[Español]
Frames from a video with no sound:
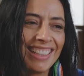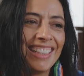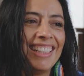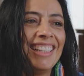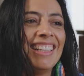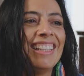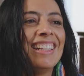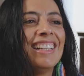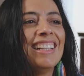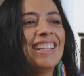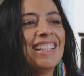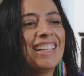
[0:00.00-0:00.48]
y la
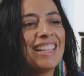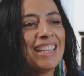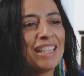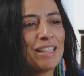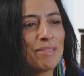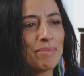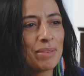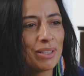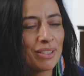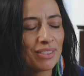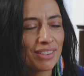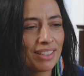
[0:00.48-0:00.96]
otra vida.
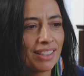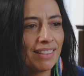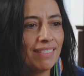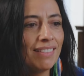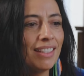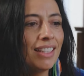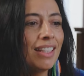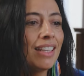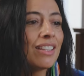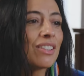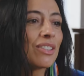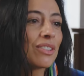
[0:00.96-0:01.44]
mi otra
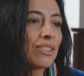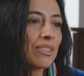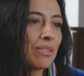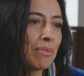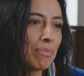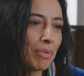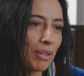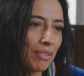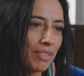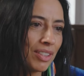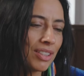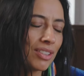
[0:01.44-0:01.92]
vida, yo soy
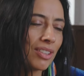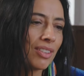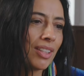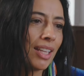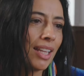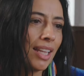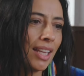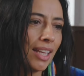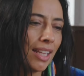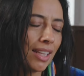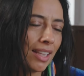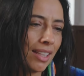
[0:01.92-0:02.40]
profesora
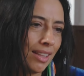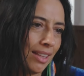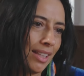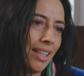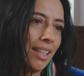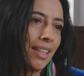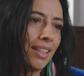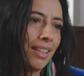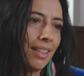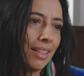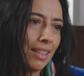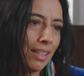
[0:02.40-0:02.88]
de
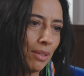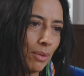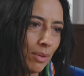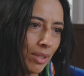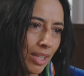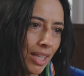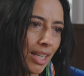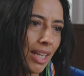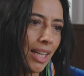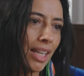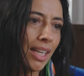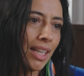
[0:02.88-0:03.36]
técnica
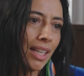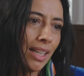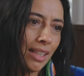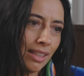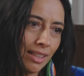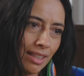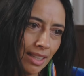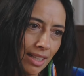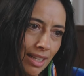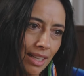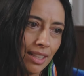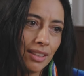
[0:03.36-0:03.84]
vocal
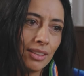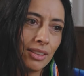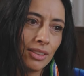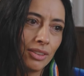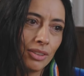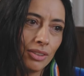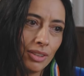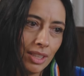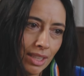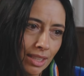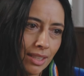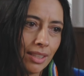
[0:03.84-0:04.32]
de
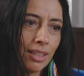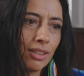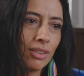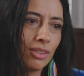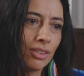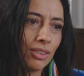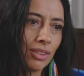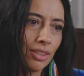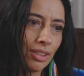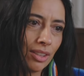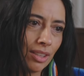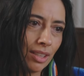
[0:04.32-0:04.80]
canto
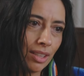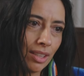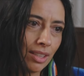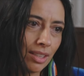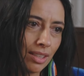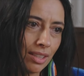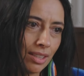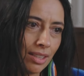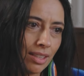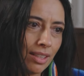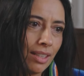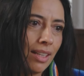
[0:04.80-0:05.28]
lírico. Y está
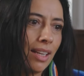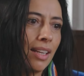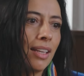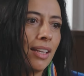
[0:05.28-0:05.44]
bien.